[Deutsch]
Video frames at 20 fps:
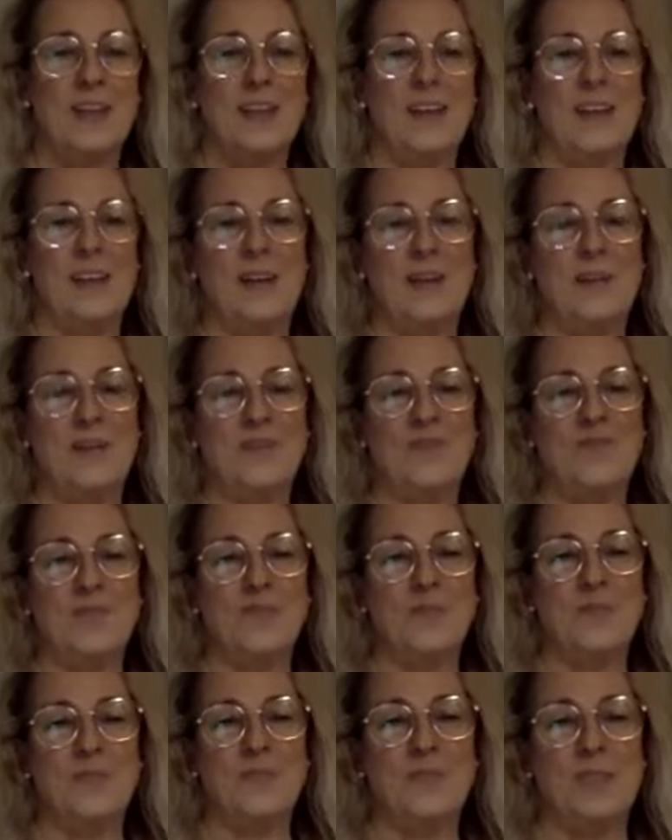ähm,
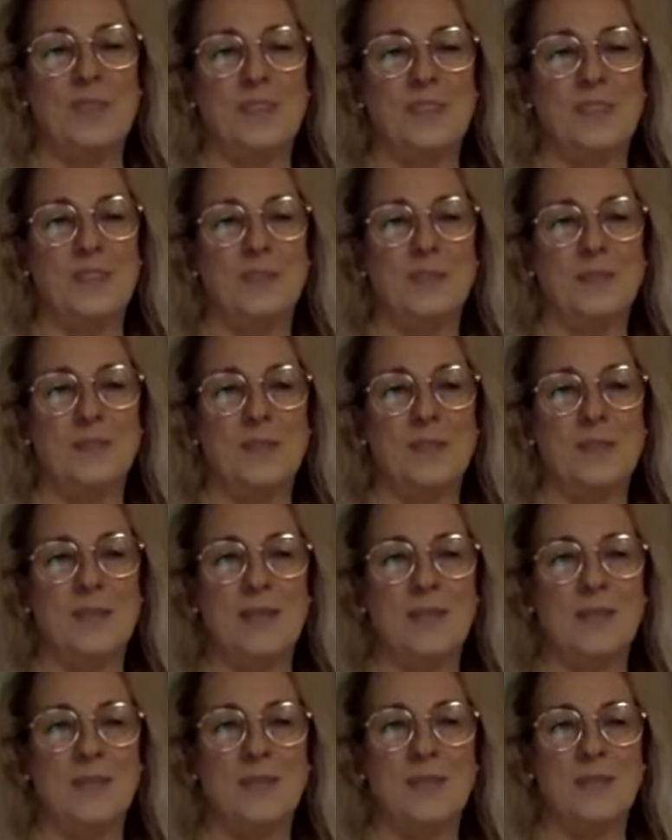mit
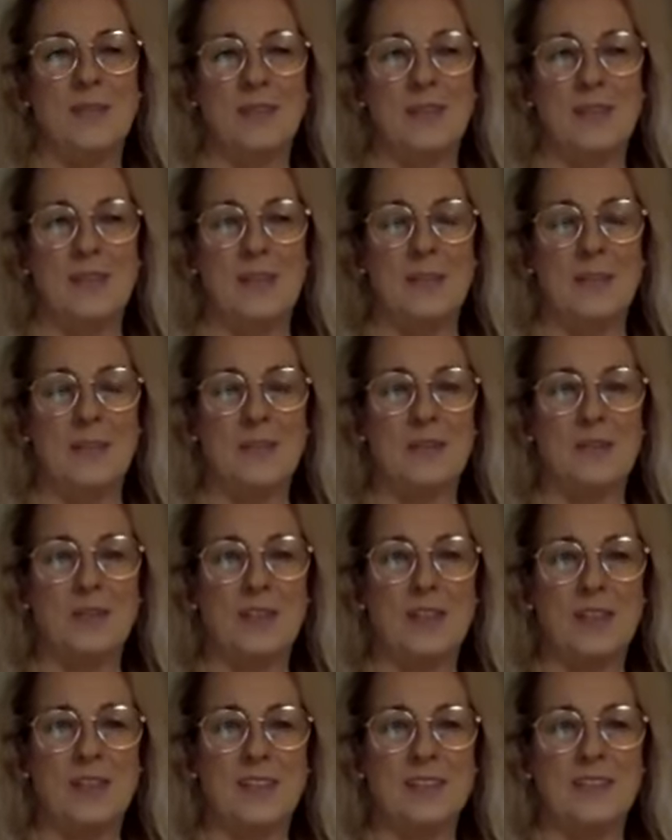meinem
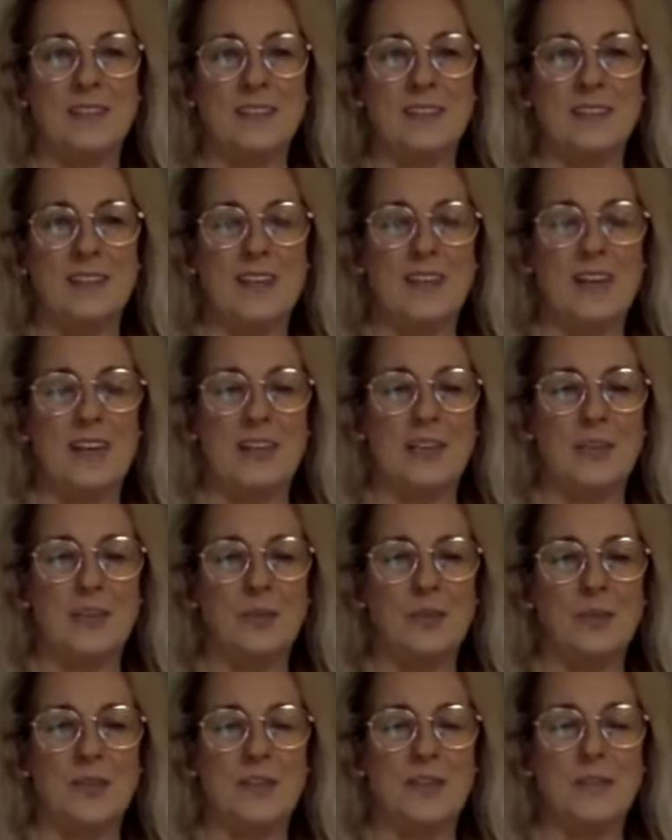Lebensgefährten, der Heiko,
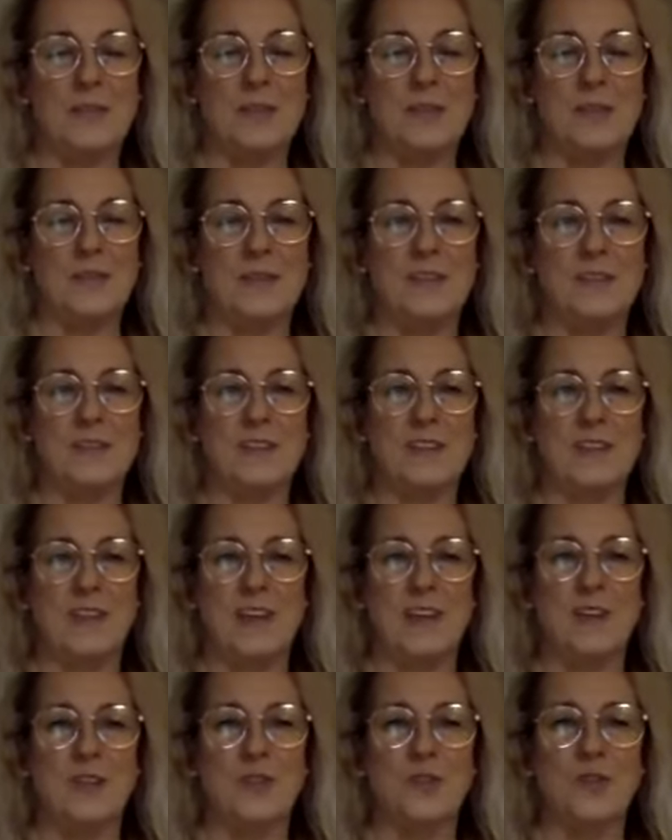seit 22
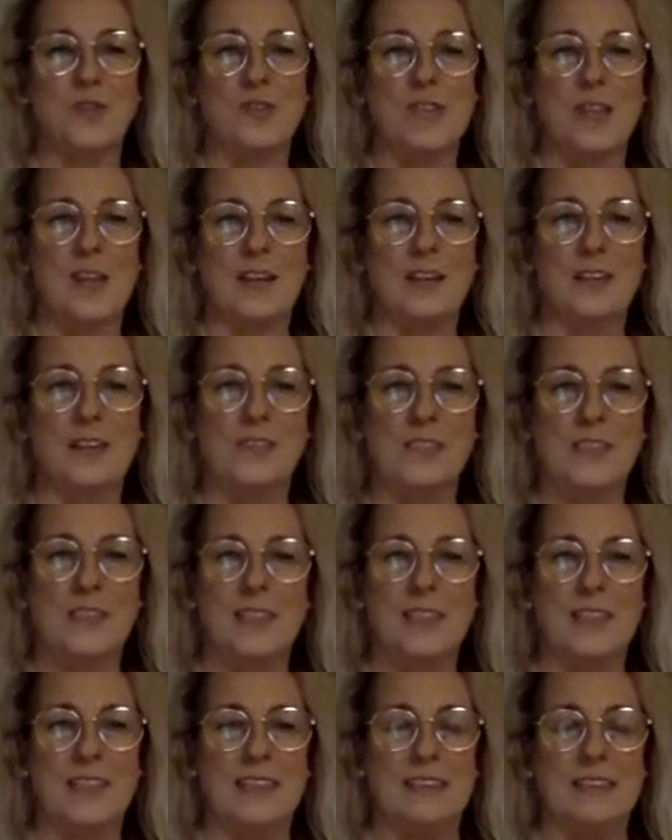Jahren, sozusagen in
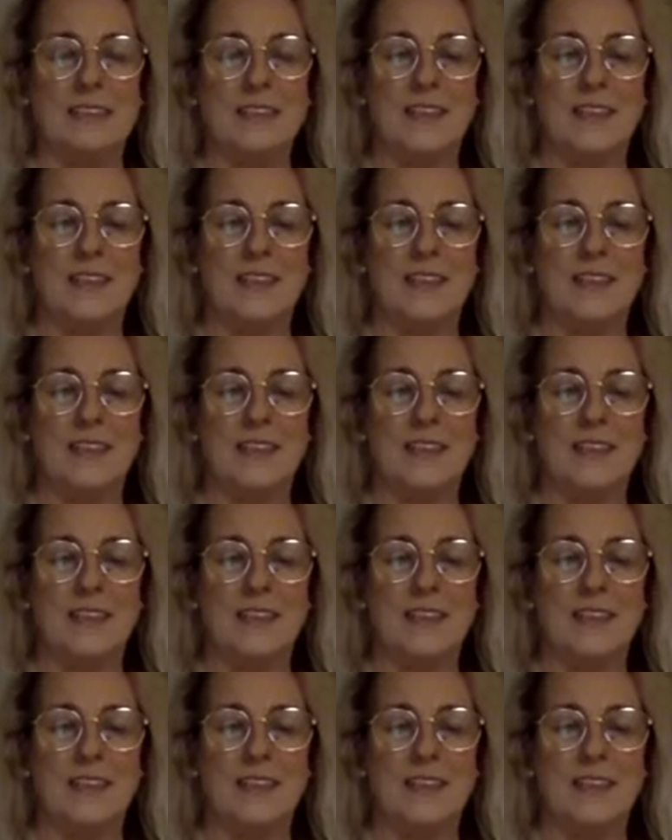wilder Ehe.